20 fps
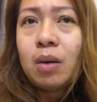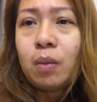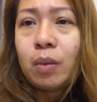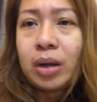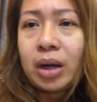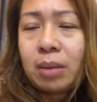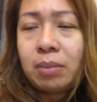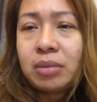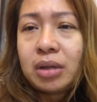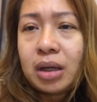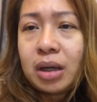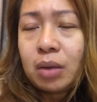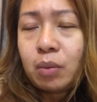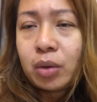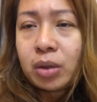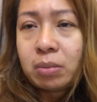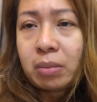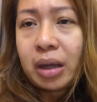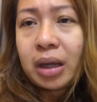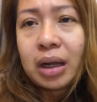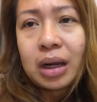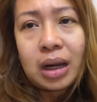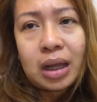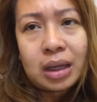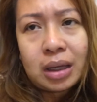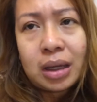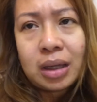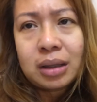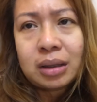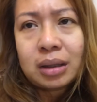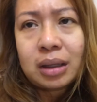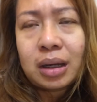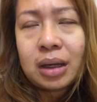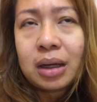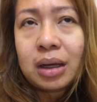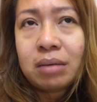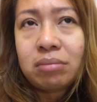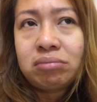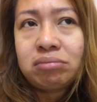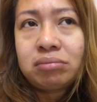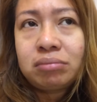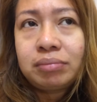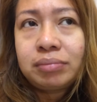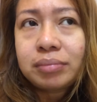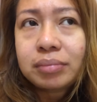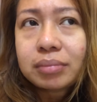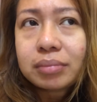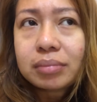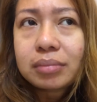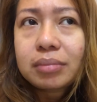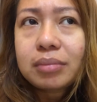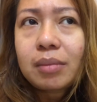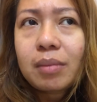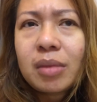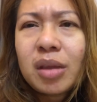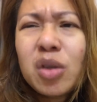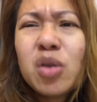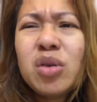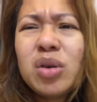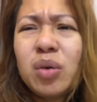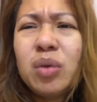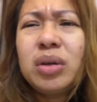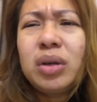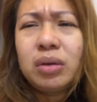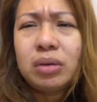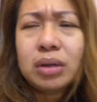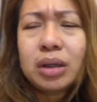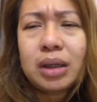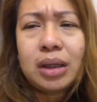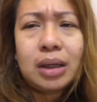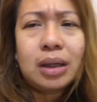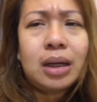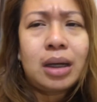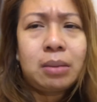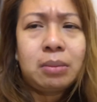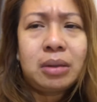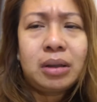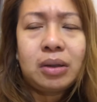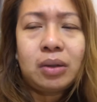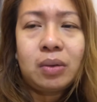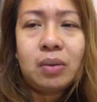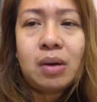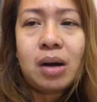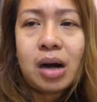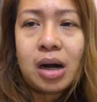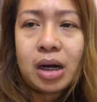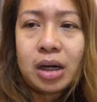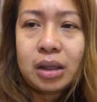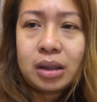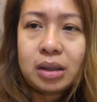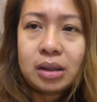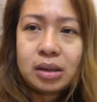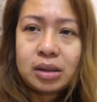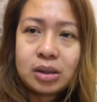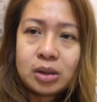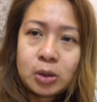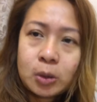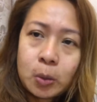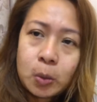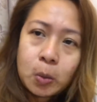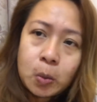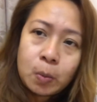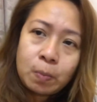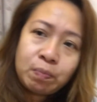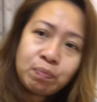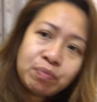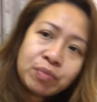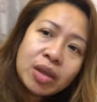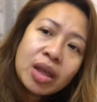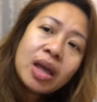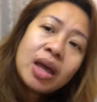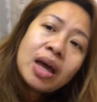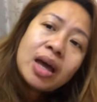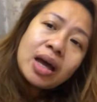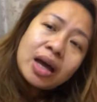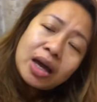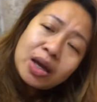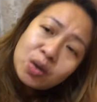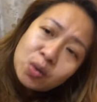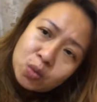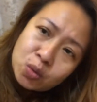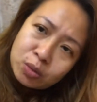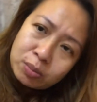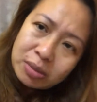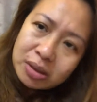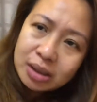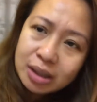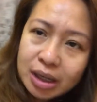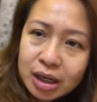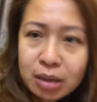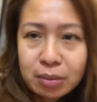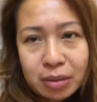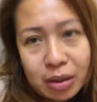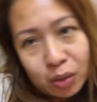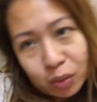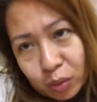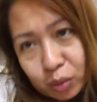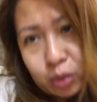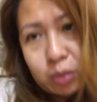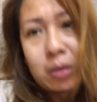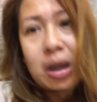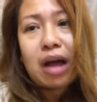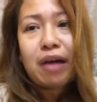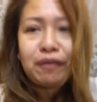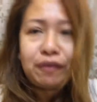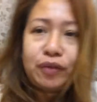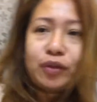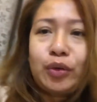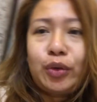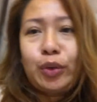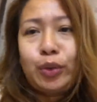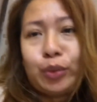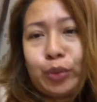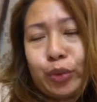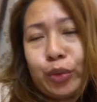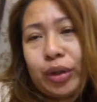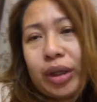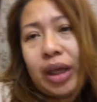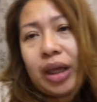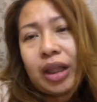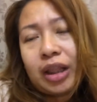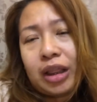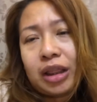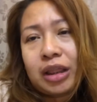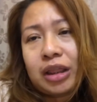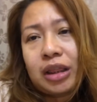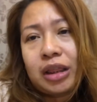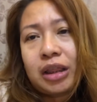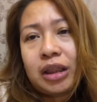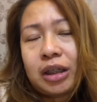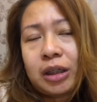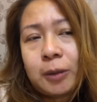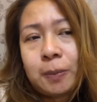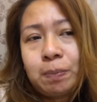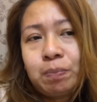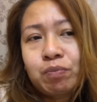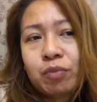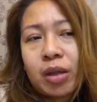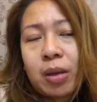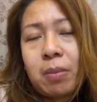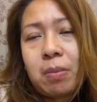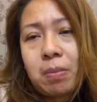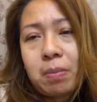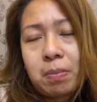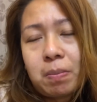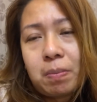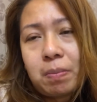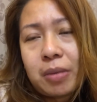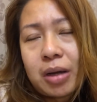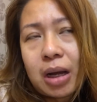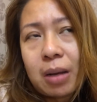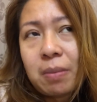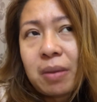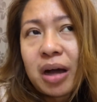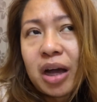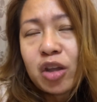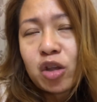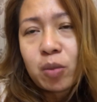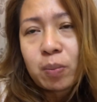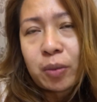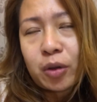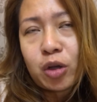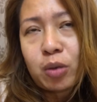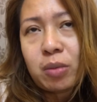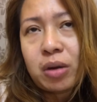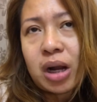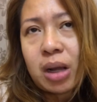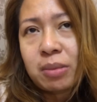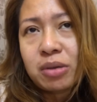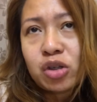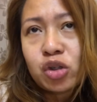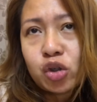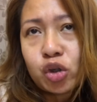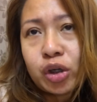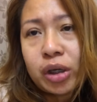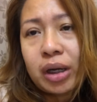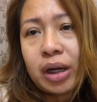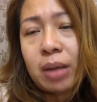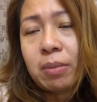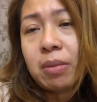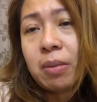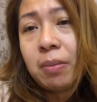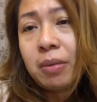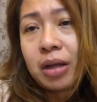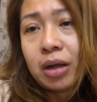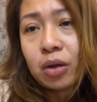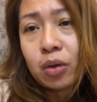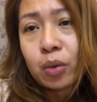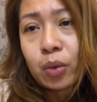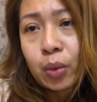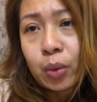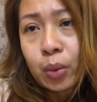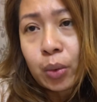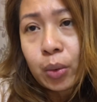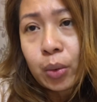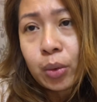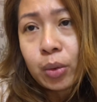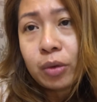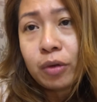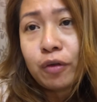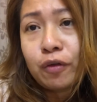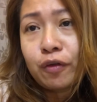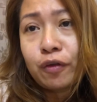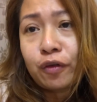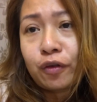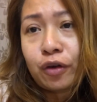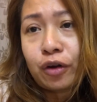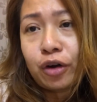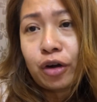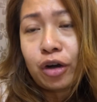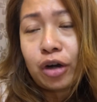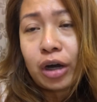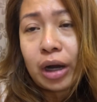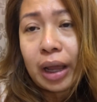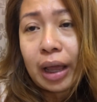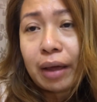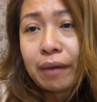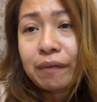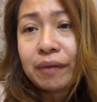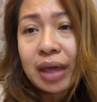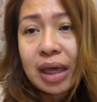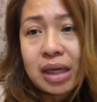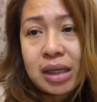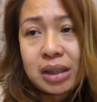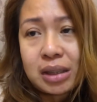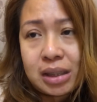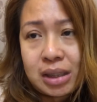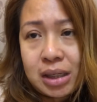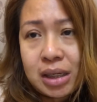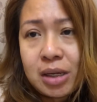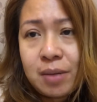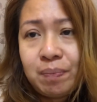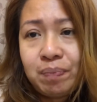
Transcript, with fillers: when I'm dealing with my client, talagang yun ang una kong ginagamit yung card. So, ayun, masaya naman ako nung afternoon and uh, abangan nyo pa yung maraming journey na ibablog ko for FKC.